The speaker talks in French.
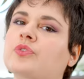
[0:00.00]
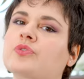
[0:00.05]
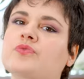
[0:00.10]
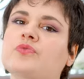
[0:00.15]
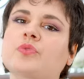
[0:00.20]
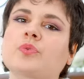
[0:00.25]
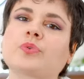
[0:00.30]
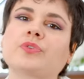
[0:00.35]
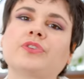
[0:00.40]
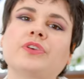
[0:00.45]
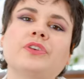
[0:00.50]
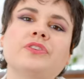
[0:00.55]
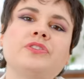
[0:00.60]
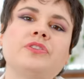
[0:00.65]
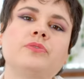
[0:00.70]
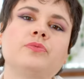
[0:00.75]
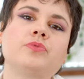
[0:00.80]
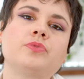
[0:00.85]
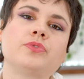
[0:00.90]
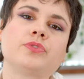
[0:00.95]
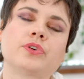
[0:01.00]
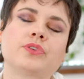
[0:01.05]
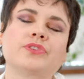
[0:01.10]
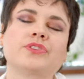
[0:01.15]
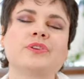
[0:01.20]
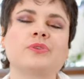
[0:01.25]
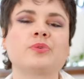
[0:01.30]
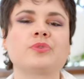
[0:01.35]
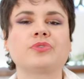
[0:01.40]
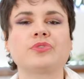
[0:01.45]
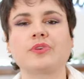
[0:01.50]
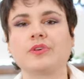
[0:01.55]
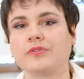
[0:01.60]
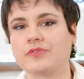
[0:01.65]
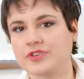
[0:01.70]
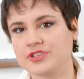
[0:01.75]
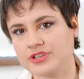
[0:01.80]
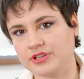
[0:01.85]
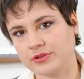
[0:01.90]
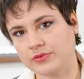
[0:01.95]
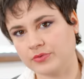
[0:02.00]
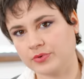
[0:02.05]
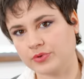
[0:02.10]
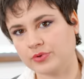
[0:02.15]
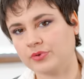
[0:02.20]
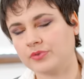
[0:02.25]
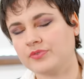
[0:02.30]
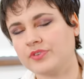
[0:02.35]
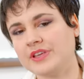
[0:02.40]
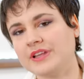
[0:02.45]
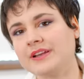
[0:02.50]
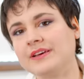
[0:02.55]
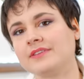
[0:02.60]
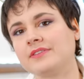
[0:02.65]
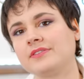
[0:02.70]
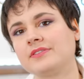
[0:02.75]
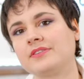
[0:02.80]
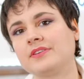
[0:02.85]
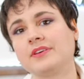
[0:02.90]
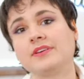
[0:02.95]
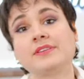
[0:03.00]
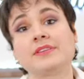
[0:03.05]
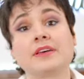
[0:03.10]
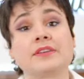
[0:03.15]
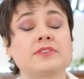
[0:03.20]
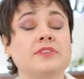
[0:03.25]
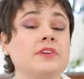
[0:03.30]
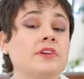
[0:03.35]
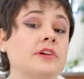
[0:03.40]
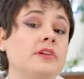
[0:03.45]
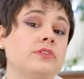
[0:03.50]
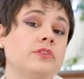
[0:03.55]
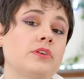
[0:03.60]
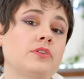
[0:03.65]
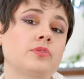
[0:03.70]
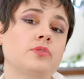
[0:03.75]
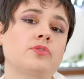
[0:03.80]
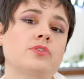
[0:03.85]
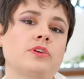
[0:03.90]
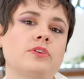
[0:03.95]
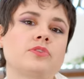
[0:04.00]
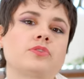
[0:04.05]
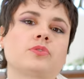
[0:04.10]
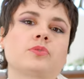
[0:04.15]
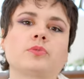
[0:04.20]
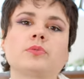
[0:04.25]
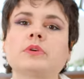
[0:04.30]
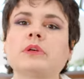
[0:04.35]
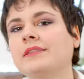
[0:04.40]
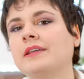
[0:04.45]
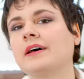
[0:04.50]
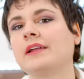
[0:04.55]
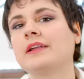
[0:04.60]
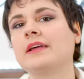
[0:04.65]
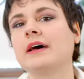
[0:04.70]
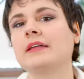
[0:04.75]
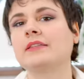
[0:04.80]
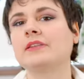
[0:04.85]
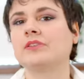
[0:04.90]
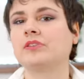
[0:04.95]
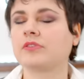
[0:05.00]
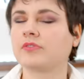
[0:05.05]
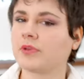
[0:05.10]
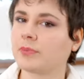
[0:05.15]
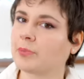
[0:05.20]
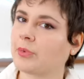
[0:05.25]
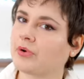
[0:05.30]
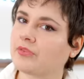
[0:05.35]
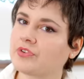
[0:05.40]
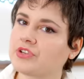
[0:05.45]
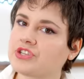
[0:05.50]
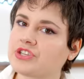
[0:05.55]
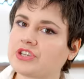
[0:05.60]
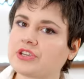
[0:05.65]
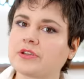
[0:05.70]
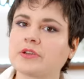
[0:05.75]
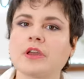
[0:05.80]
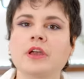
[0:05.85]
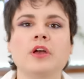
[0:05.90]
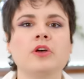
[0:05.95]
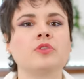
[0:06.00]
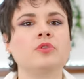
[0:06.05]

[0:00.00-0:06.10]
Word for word: que je vous conseille, si vous sentez le seul VG de votre ville, c'est d'intégrer une association, d'aller à des événements VG,